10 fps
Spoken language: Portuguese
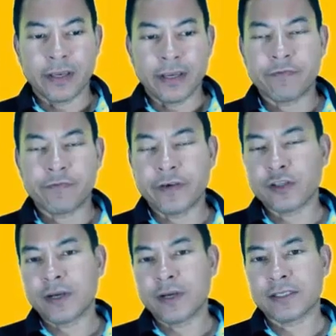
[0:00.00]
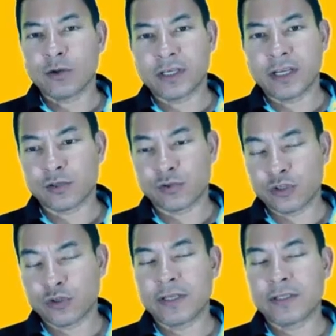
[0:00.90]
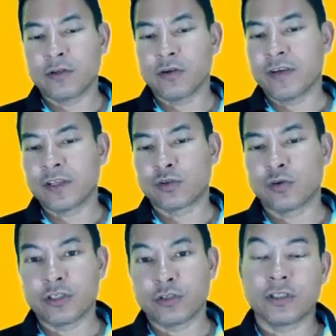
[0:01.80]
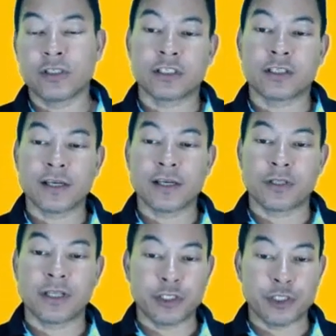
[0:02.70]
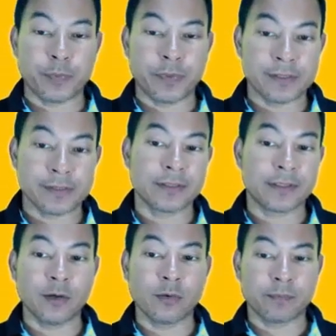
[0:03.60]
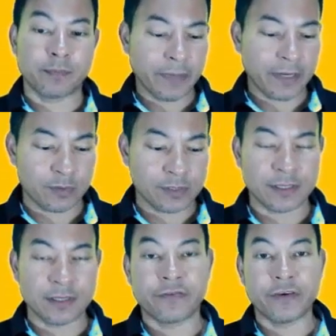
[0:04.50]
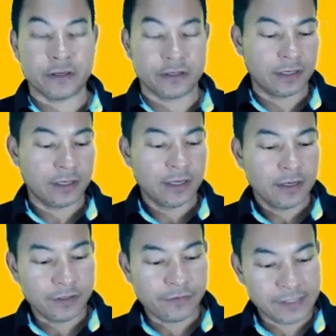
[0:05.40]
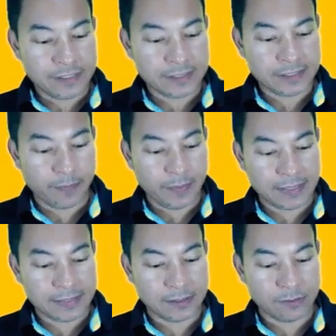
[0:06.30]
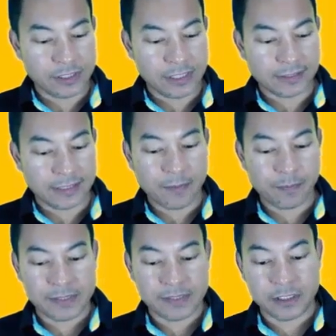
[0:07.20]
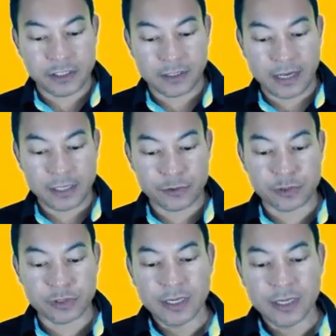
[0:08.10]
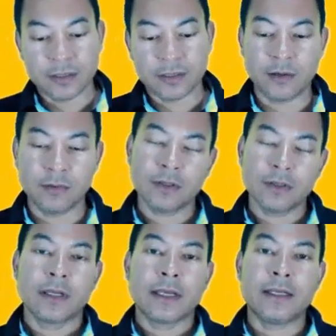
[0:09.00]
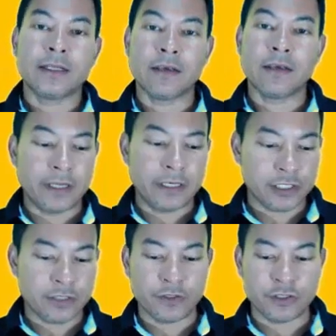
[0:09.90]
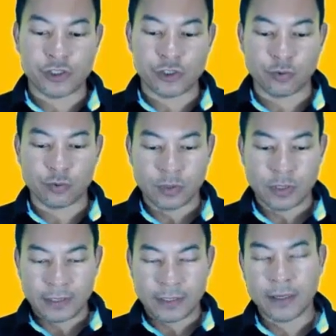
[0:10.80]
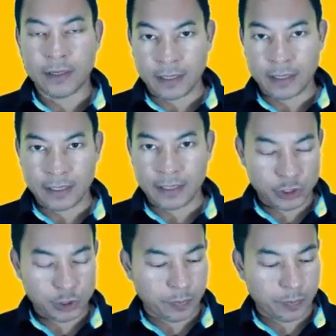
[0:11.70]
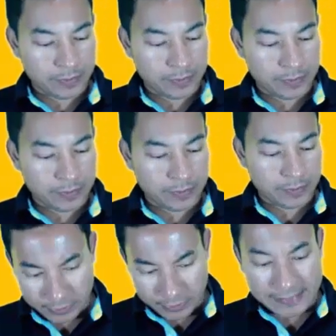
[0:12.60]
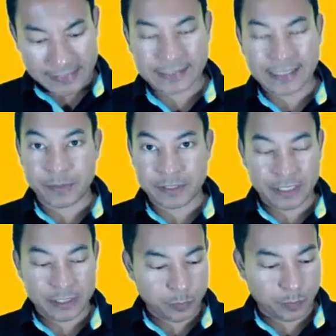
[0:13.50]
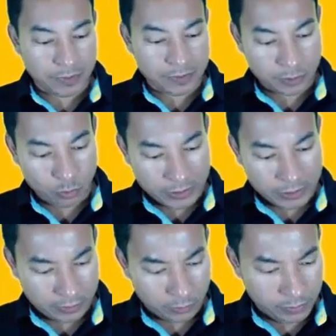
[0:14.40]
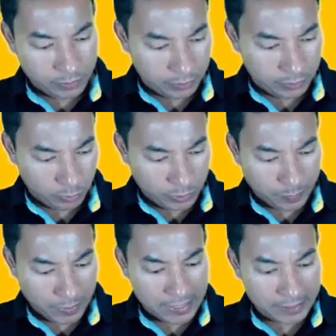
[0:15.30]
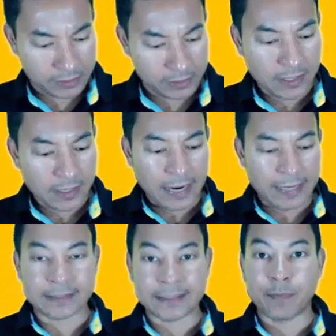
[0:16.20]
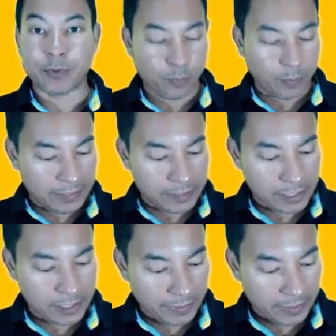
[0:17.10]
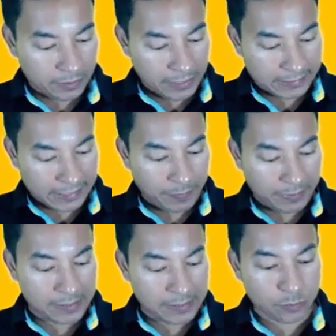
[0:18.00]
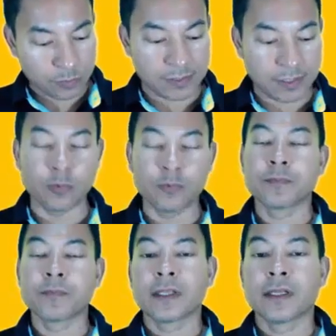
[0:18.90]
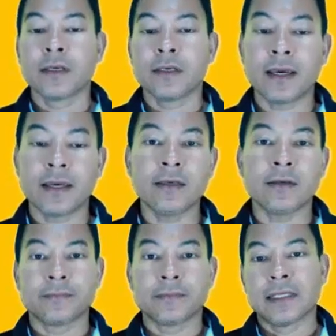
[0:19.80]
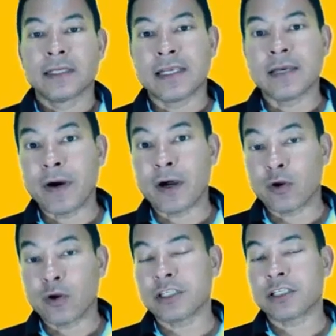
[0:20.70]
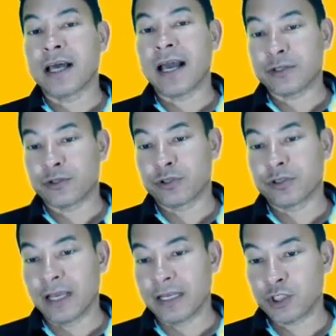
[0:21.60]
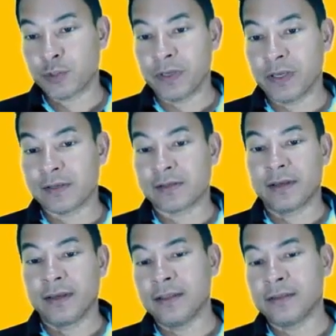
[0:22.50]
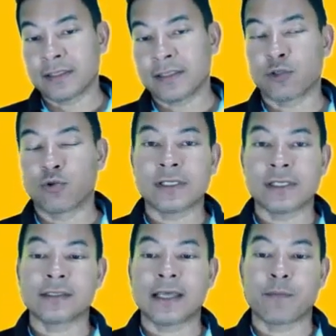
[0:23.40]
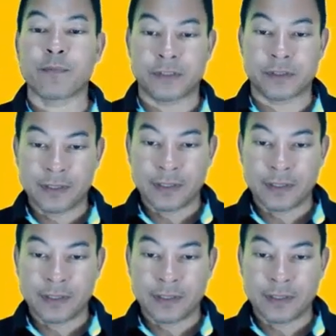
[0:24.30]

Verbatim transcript: ele fez umas alterações, umas inovações nos estágios da despesa. Então, a primeira coisa que ele fez foi fazer uma separação de etapas e estágios. Então, ele, de, ele dividiu né, a, a despesa, as etapas da despesa em, duas, em, dois, em duas partes a etapa do planejamento e a etapa da execução. E aí, separou os estágios da despesa entre essas duas etapas,